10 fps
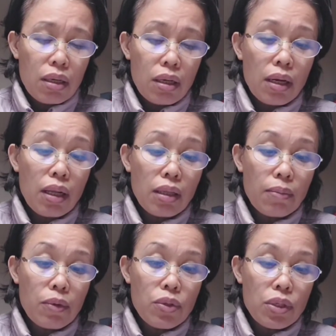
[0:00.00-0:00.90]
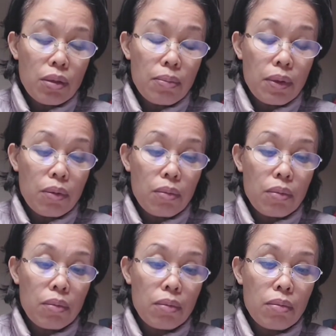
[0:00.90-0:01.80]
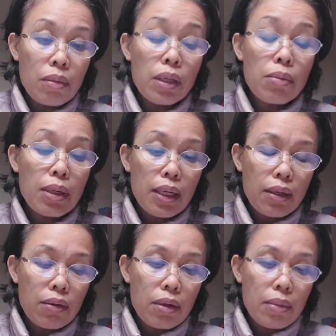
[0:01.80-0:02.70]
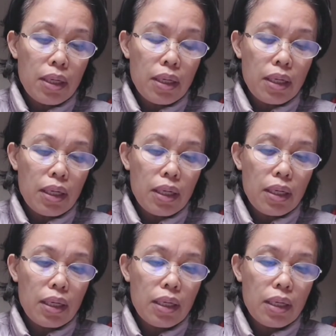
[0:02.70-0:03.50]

Relative ko siya, pero medyo malayang kamag-anak.